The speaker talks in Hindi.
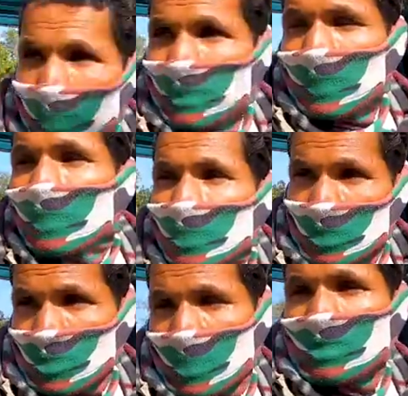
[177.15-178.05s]
मेल टाइगर
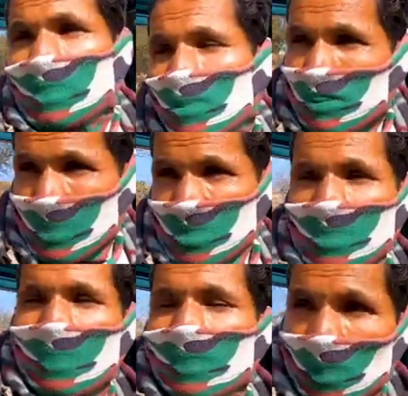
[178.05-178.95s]
टेक्स ऐसा कर पाँच
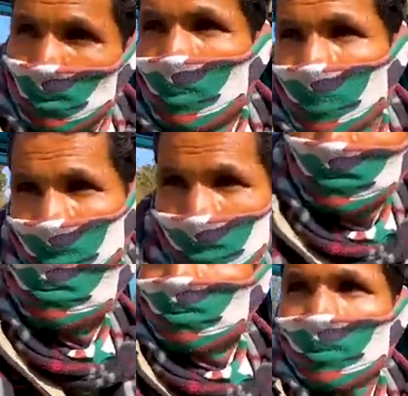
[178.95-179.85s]
छः टाइगर का मूवमेंट
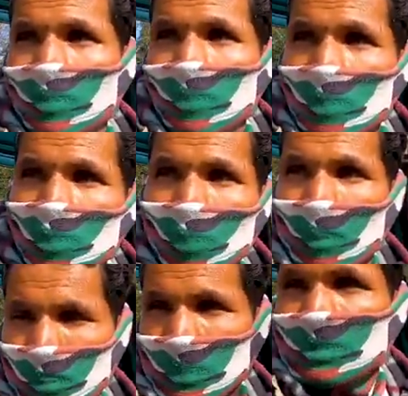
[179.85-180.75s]
तो
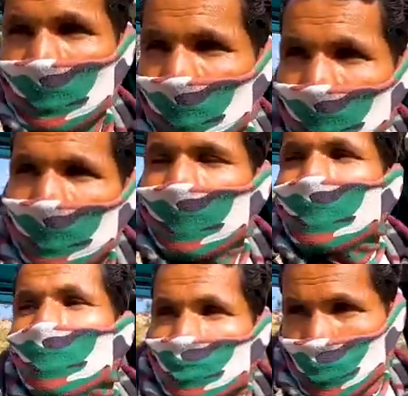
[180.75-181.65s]
अपन जंगल की
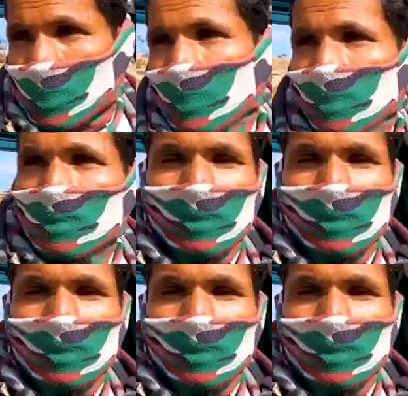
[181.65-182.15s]
एंट्री हो चुके हैं